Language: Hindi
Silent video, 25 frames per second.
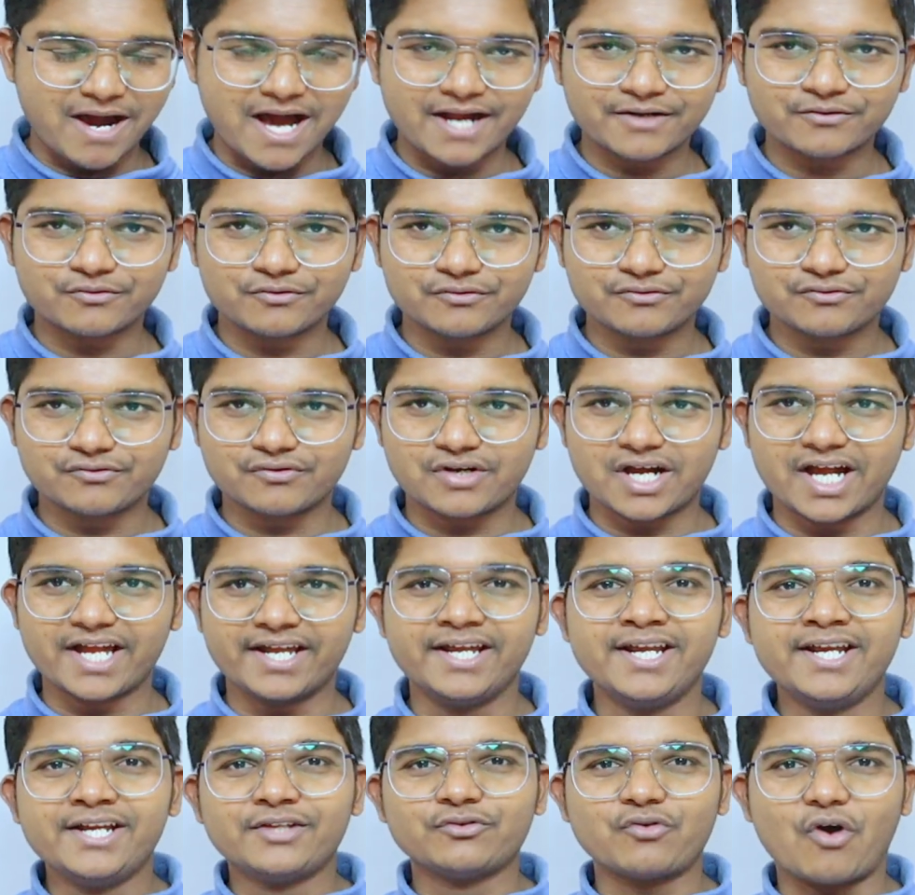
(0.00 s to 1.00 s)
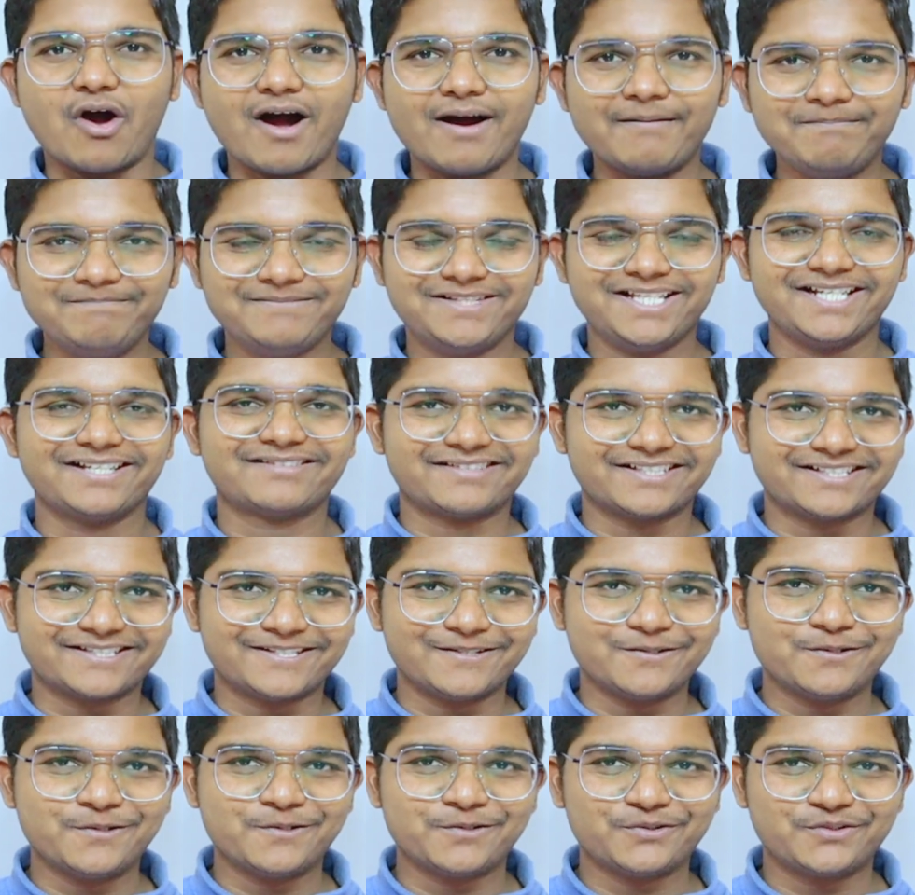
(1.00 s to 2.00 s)
मार्क हो चुका है तो आप देख
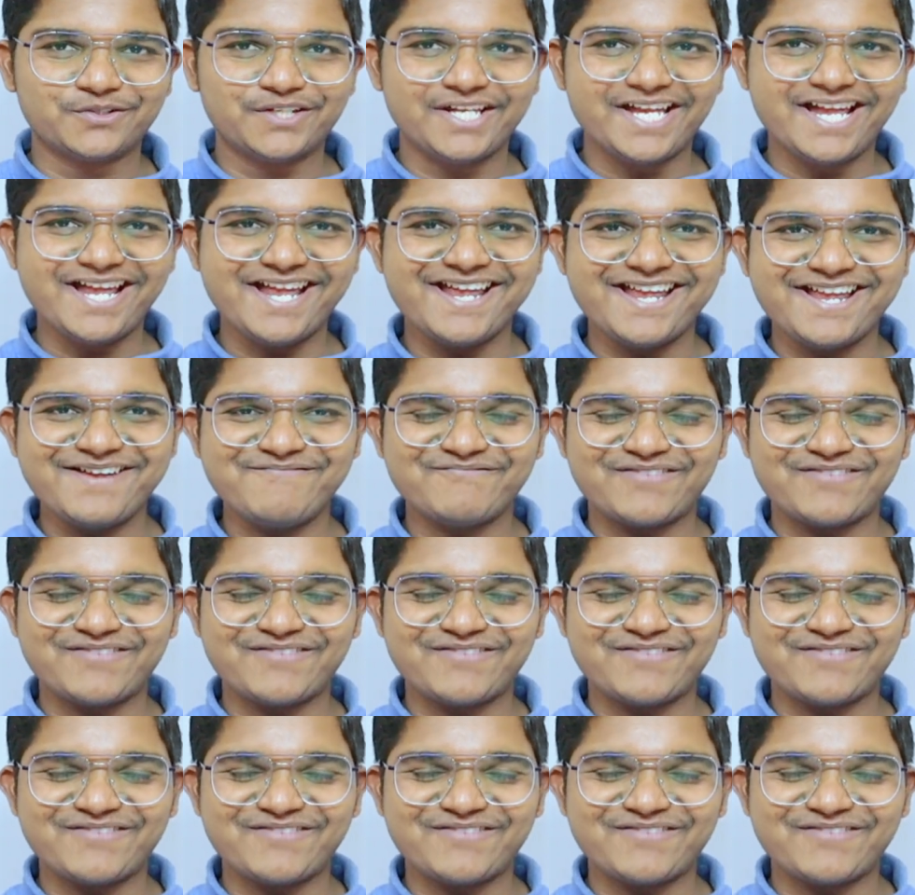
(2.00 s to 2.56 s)
सकते हो तो ये